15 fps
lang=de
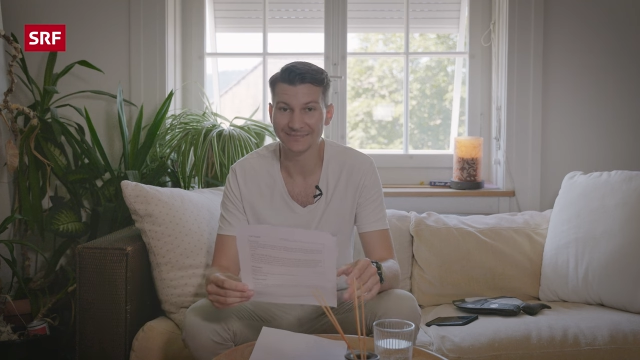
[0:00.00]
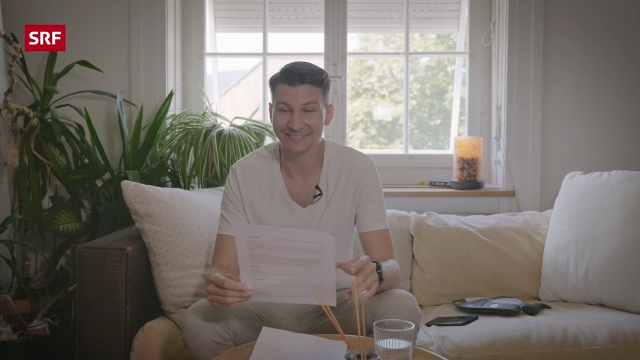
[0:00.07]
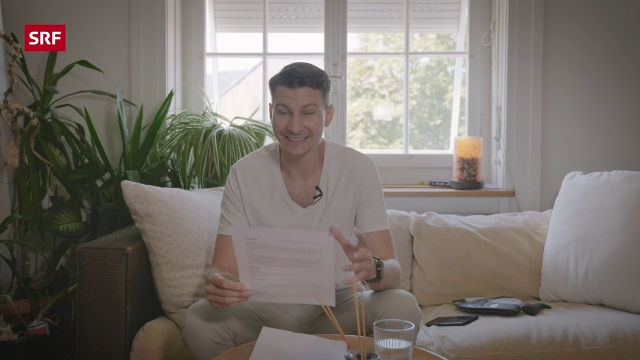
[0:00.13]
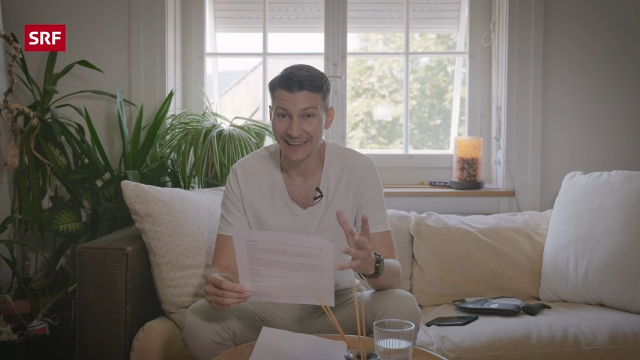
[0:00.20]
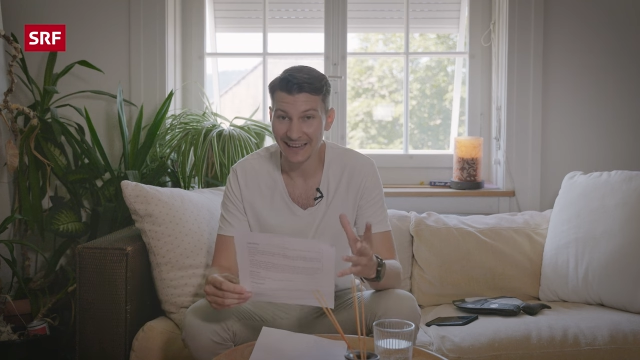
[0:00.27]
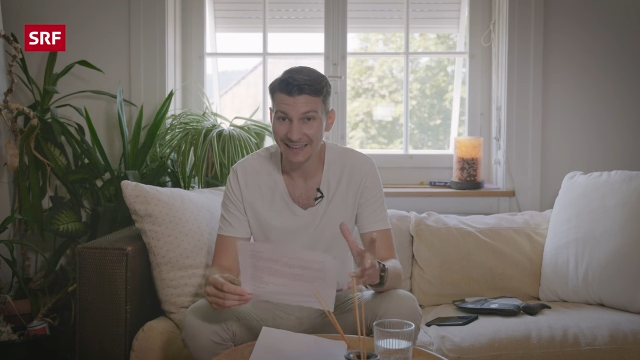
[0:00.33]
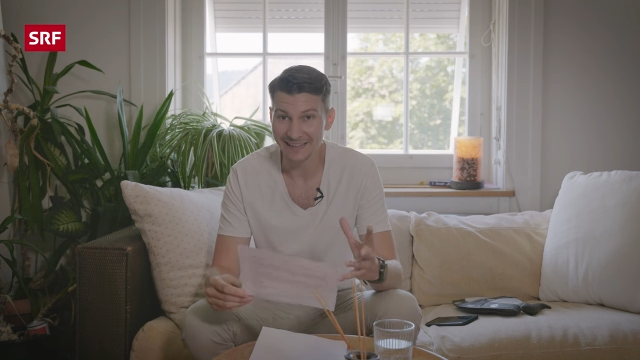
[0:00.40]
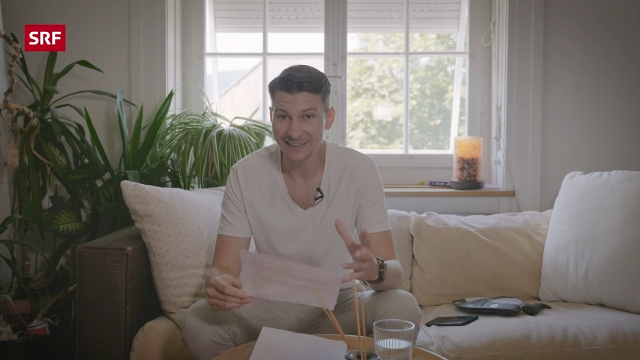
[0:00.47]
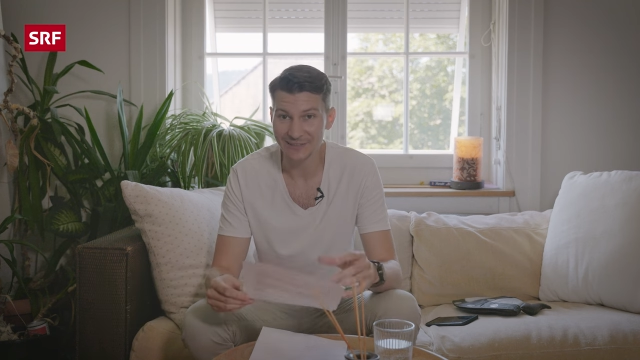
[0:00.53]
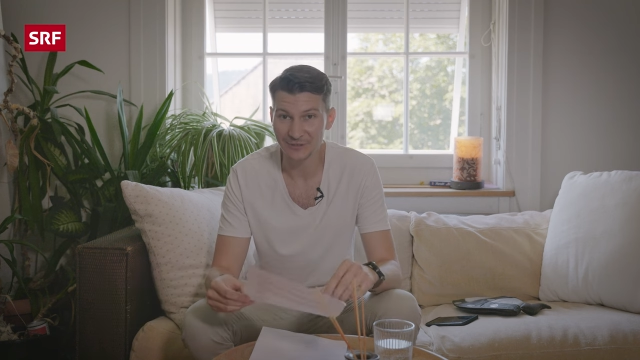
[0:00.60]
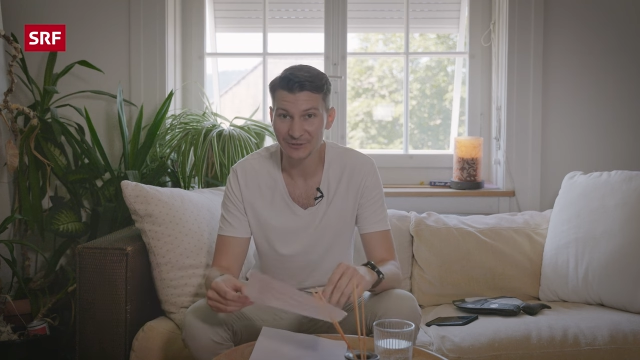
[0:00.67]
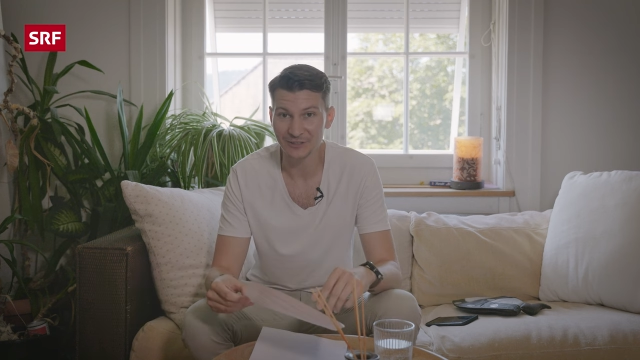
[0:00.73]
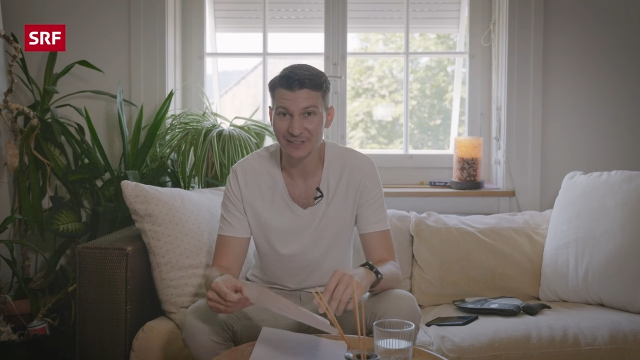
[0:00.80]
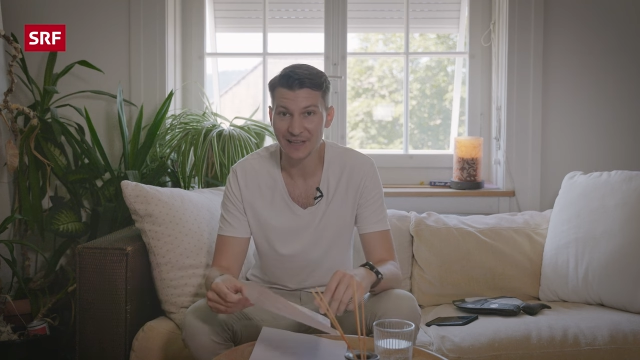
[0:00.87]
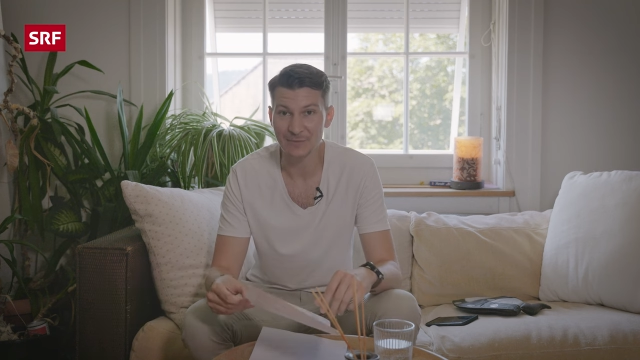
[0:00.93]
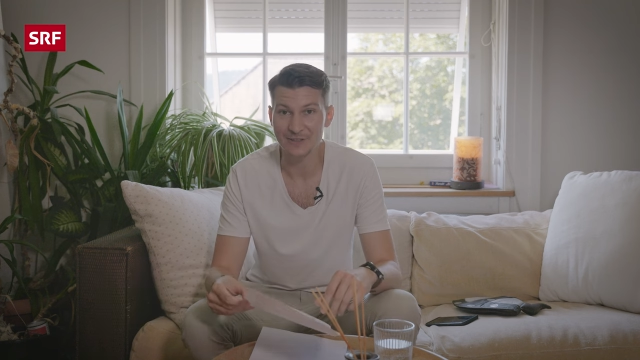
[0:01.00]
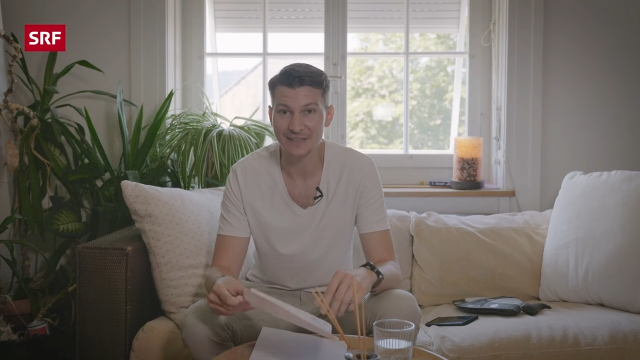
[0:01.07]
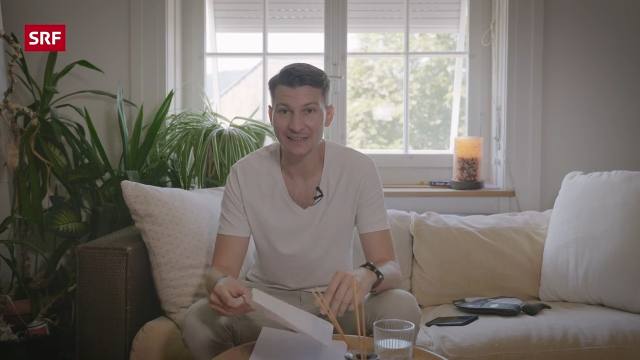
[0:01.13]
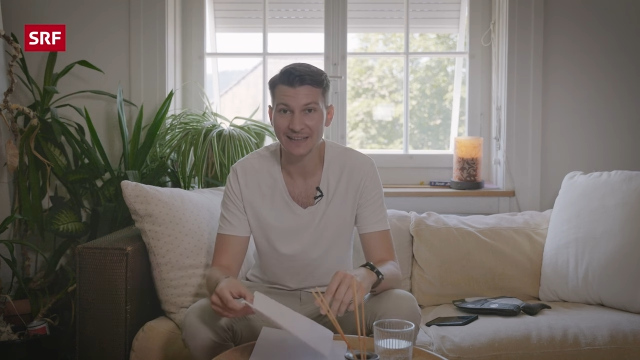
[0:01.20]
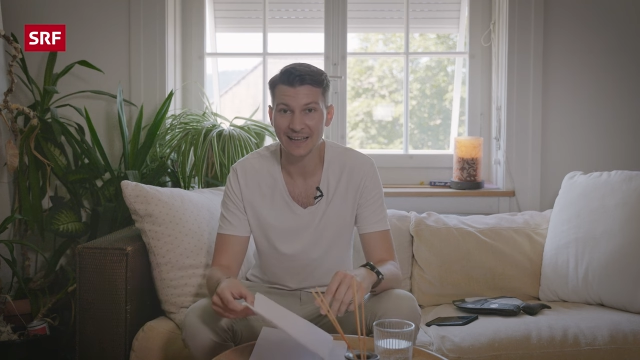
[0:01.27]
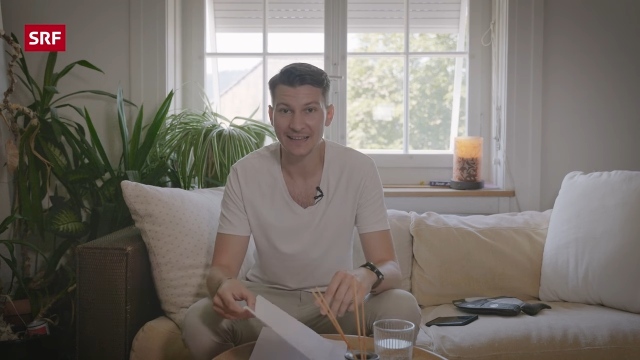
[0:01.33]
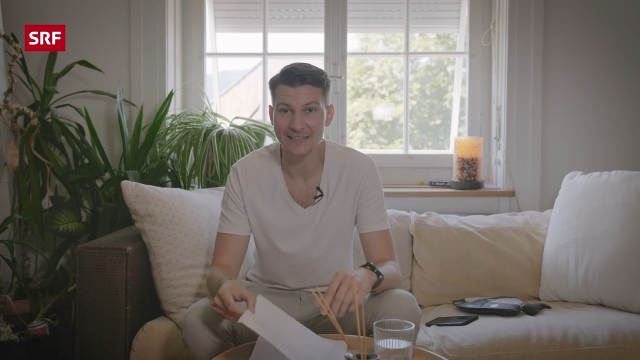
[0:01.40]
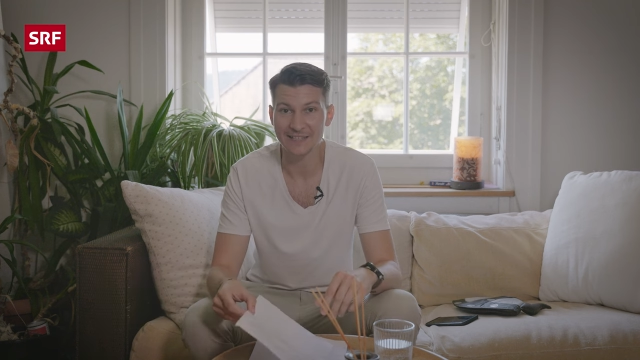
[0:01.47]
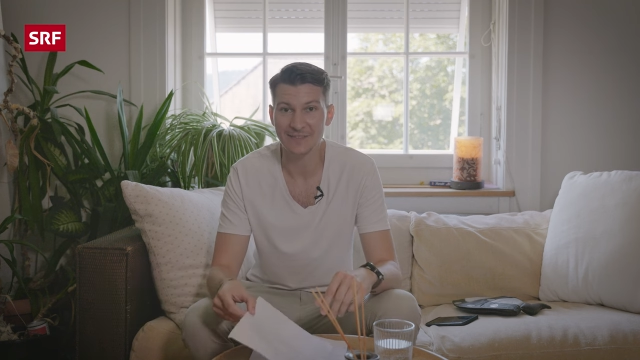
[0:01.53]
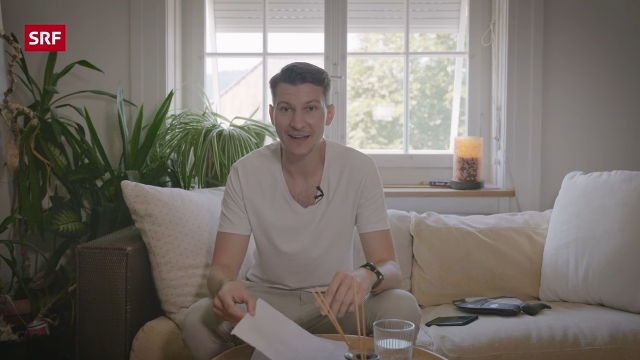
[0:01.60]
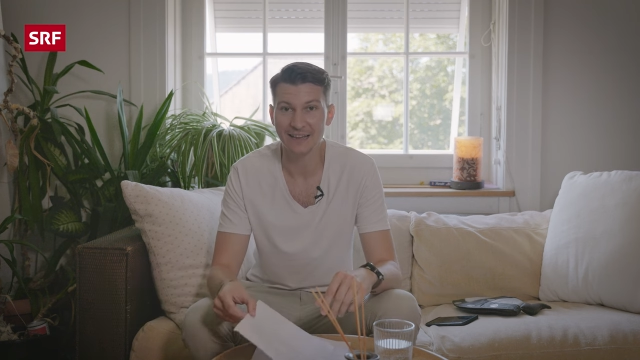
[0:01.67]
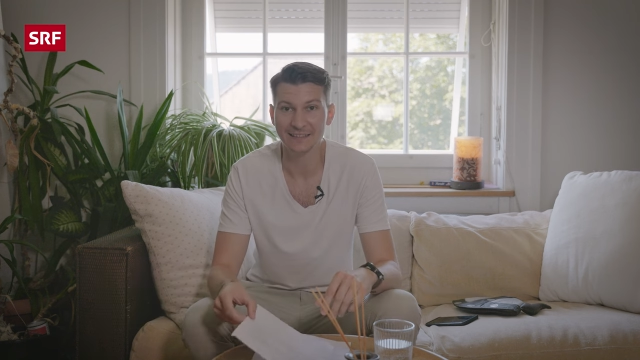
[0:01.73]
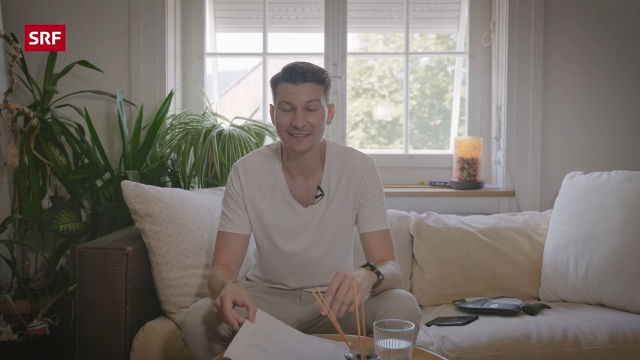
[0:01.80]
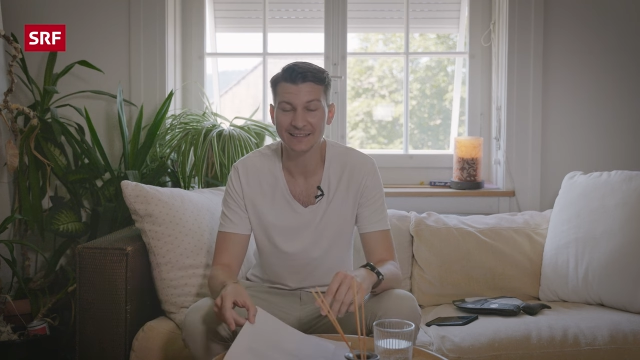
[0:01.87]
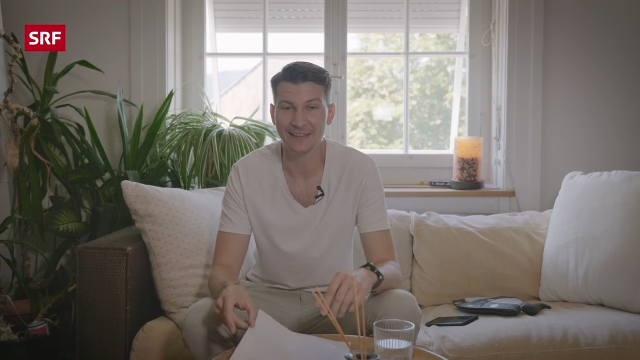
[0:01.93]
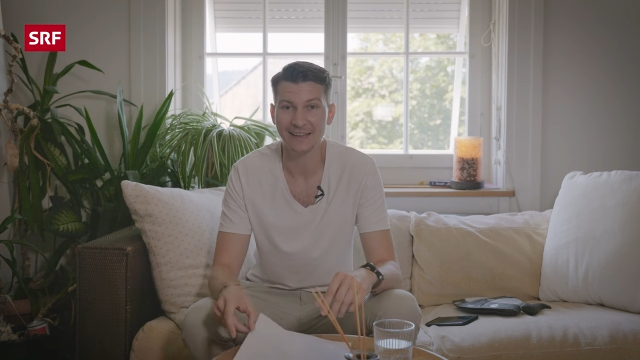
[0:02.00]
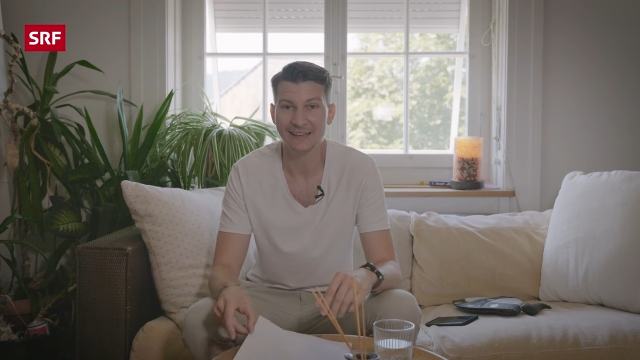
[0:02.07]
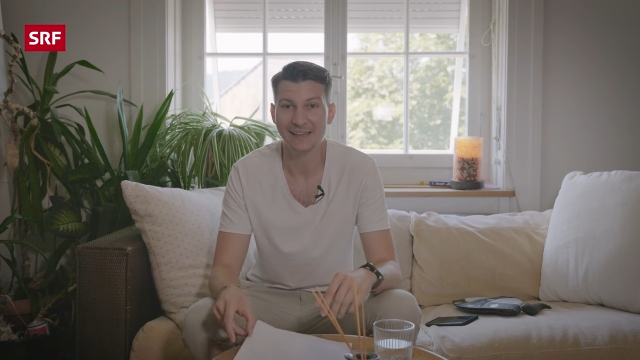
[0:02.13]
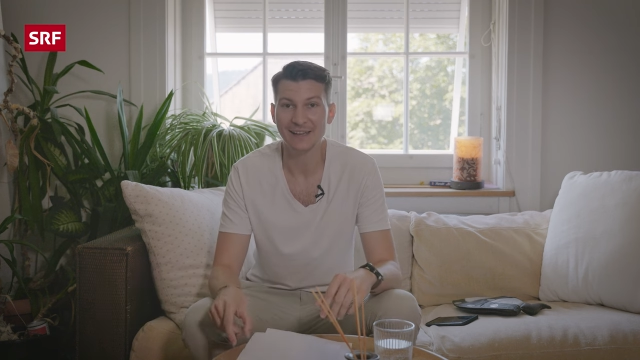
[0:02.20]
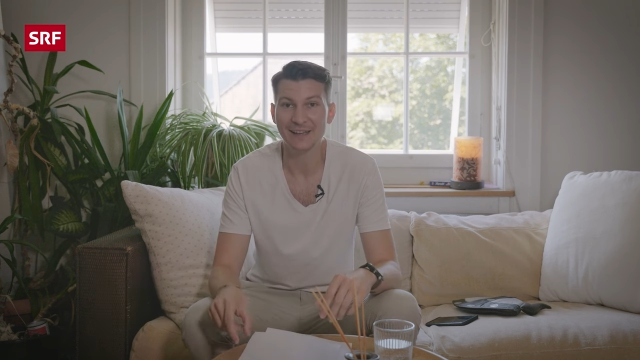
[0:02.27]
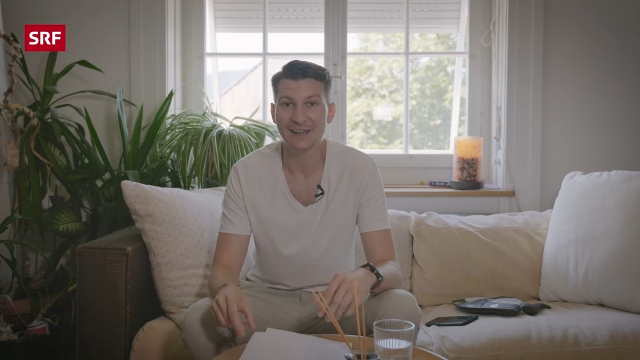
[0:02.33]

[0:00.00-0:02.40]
Nein, es kommt in dem Sinn kein zweiter Teil,